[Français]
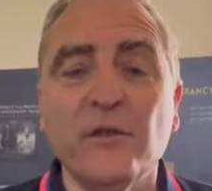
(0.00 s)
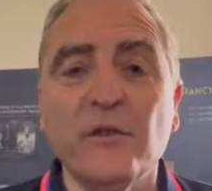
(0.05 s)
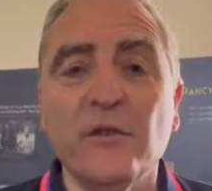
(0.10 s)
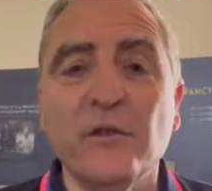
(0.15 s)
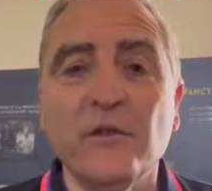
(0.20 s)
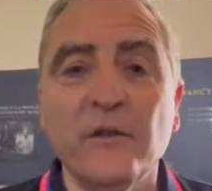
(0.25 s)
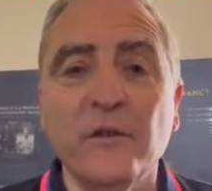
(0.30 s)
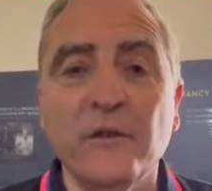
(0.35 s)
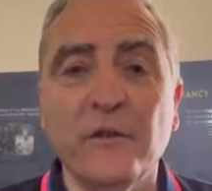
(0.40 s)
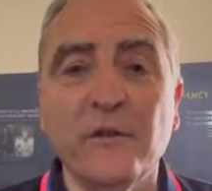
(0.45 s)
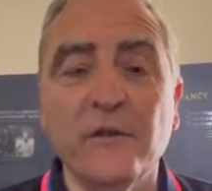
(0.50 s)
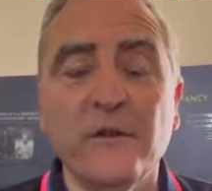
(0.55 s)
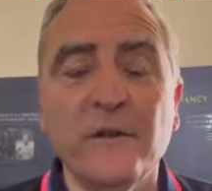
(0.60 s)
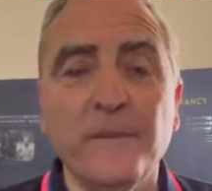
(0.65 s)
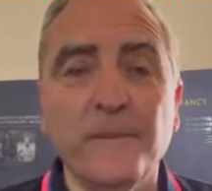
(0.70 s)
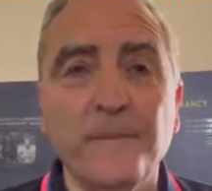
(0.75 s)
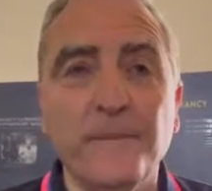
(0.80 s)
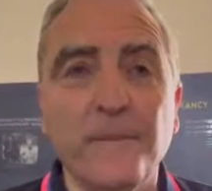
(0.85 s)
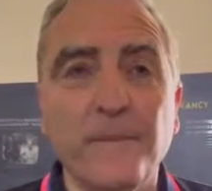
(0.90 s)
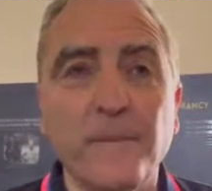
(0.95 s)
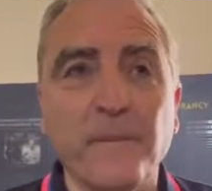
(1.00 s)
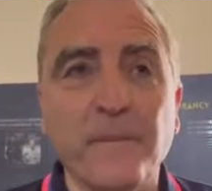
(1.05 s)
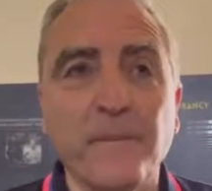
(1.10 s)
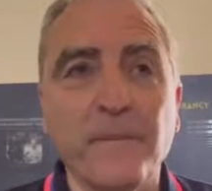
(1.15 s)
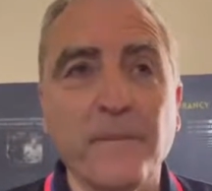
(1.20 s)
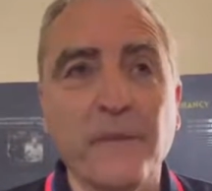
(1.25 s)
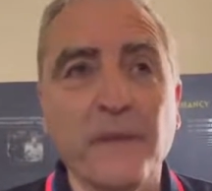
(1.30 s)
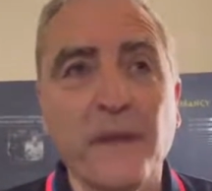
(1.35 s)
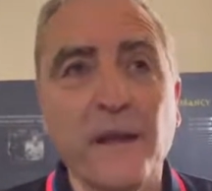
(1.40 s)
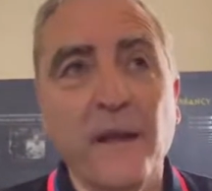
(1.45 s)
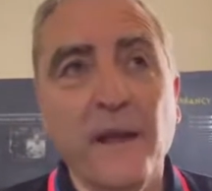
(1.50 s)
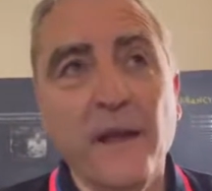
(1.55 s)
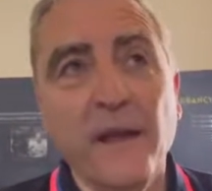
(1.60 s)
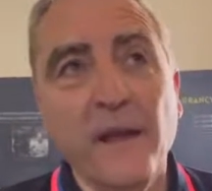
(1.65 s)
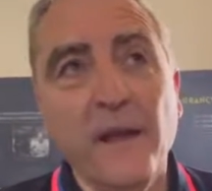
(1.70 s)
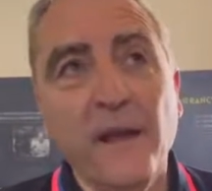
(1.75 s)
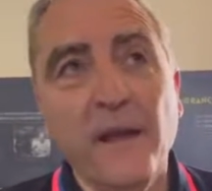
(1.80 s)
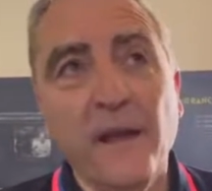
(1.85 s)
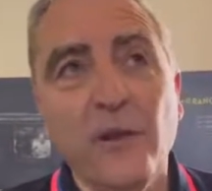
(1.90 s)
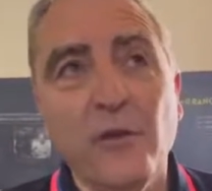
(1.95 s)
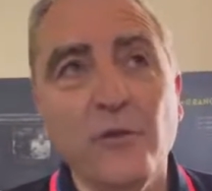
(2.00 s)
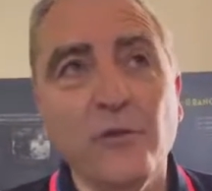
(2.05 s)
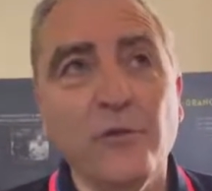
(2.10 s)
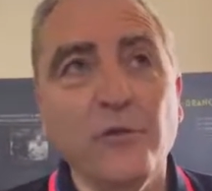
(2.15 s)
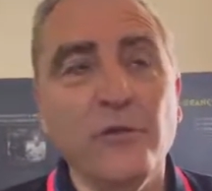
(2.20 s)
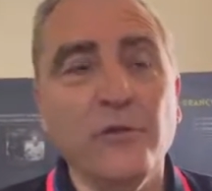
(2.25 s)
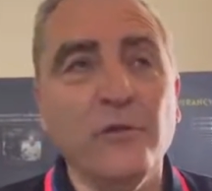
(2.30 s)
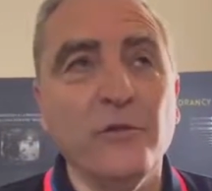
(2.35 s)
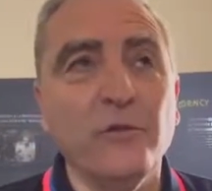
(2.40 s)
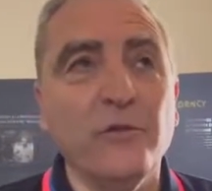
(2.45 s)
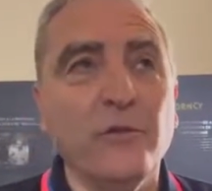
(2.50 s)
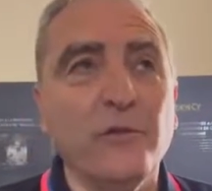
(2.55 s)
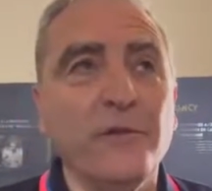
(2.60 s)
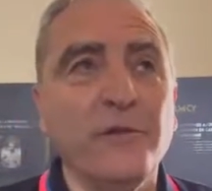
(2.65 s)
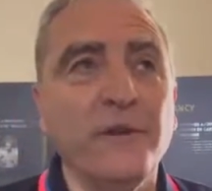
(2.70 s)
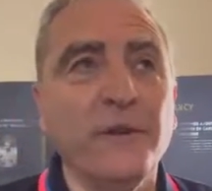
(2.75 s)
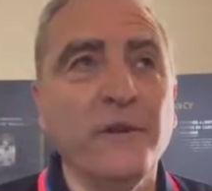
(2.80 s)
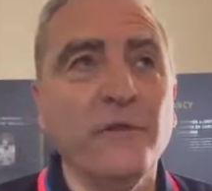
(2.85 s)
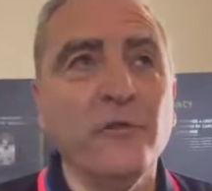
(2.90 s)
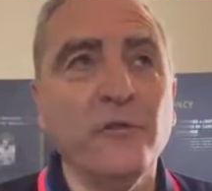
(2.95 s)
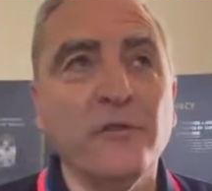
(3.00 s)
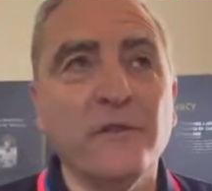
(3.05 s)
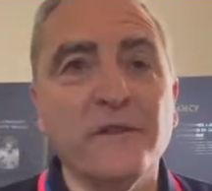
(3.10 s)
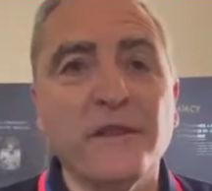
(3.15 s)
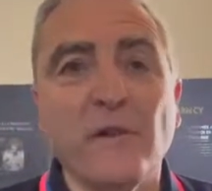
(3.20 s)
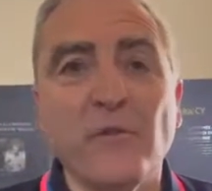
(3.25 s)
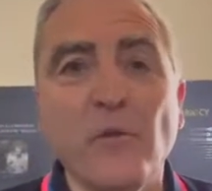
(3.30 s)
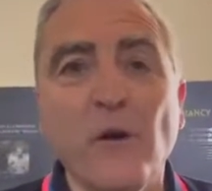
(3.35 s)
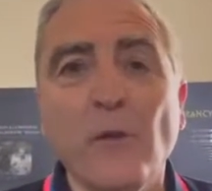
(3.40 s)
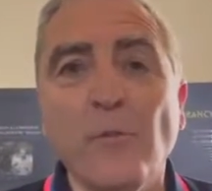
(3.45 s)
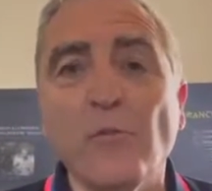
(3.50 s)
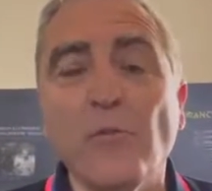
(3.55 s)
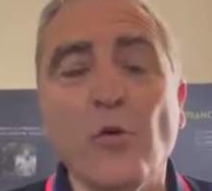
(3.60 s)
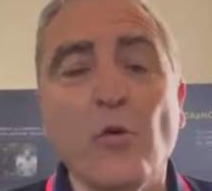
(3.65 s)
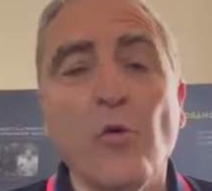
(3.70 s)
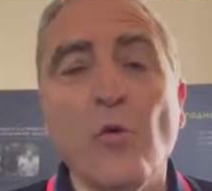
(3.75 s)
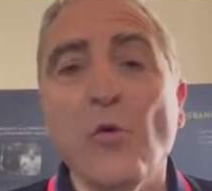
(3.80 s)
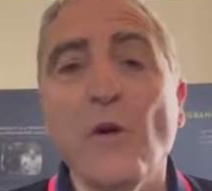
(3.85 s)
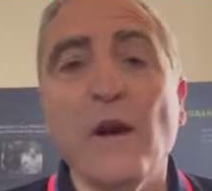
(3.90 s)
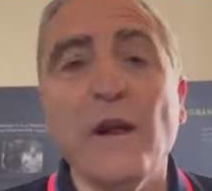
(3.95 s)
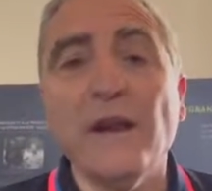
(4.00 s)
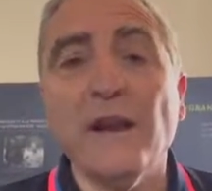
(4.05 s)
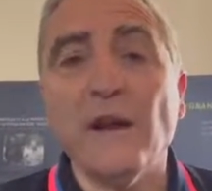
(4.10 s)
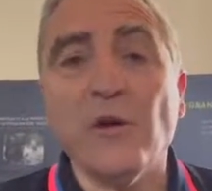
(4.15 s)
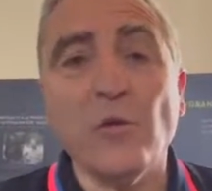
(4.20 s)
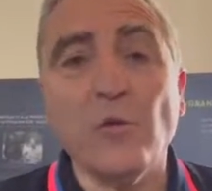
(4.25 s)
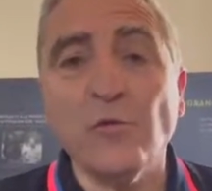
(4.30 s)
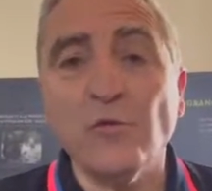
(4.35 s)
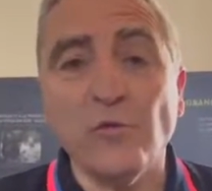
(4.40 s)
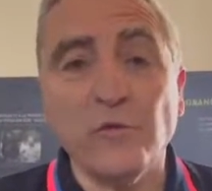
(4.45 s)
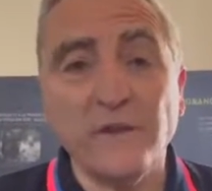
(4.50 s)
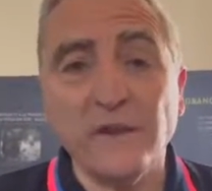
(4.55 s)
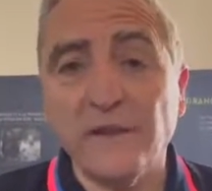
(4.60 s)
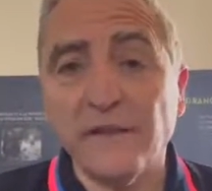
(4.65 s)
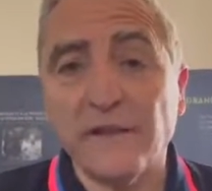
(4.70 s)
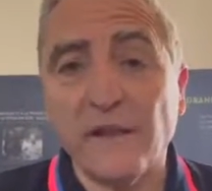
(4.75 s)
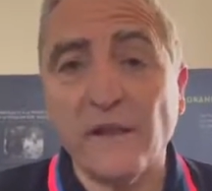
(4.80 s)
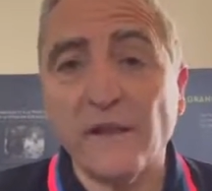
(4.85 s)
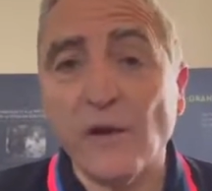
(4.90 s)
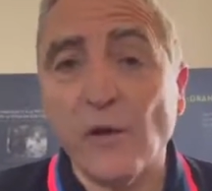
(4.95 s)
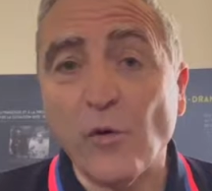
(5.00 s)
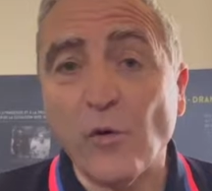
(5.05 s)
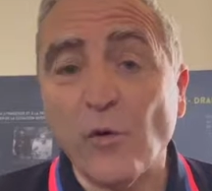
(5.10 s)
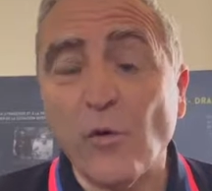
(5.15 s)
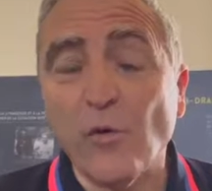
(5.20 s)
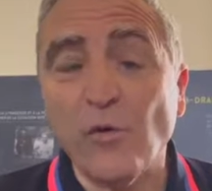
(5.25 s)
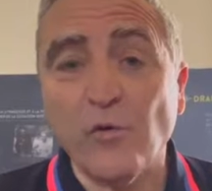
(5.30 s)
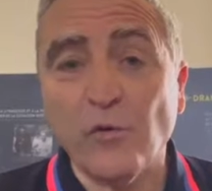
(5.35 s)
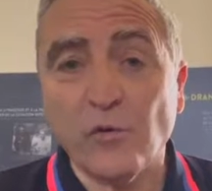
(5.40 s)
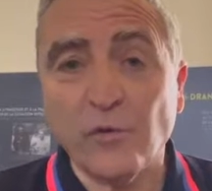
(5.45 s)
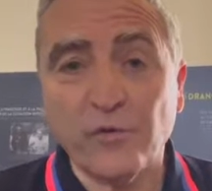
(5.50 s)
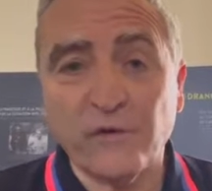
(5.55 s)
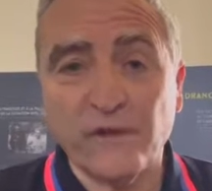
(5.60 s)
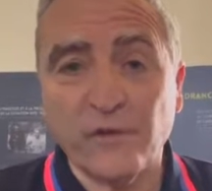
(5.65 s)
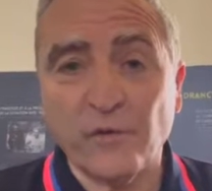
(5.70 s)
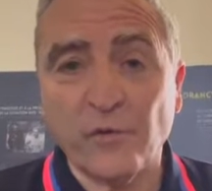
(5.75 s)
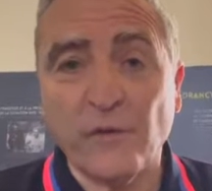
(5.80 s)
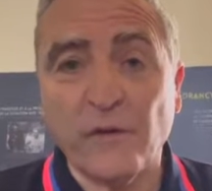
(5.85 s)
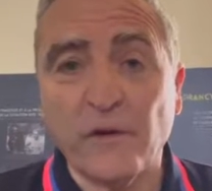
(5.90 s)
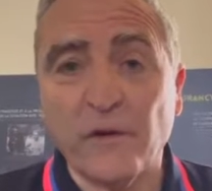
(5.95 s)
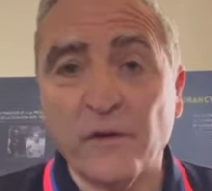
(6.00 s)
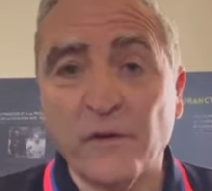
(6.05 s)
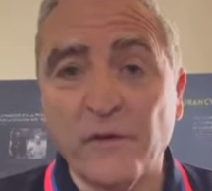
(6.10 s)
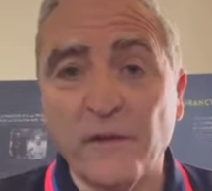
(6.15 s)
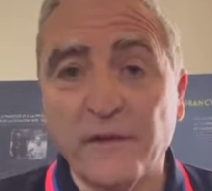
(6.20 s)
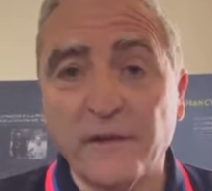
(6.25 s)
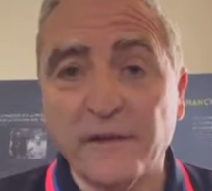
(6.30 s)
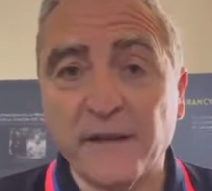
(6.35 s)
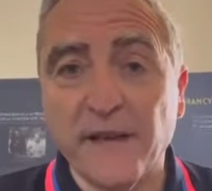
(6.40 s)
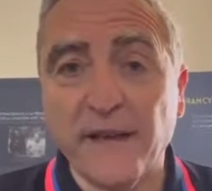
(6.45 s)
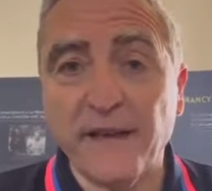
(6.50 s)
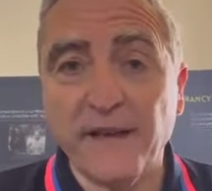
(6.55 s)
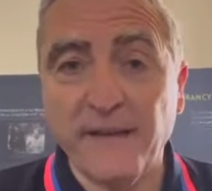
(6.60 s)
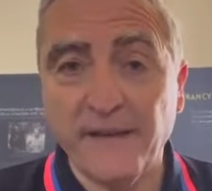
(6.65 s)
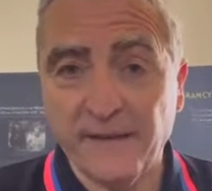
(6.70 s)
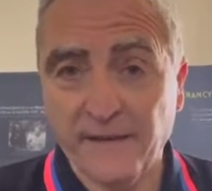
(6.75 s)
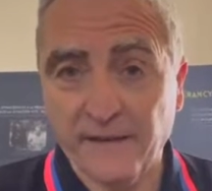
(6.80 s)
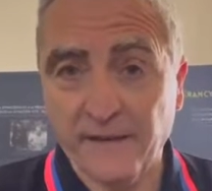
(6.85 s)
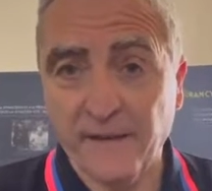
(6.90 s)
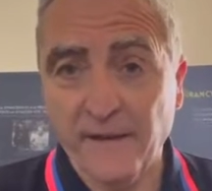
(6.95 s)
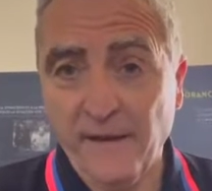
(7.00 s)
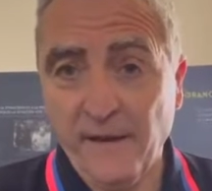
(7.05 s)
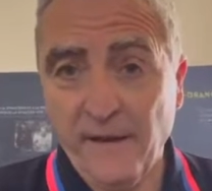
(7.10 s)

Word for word: le, le, fait de savoir pourquoi la communauté, c'est-à-dire en gros le consistoire israélite,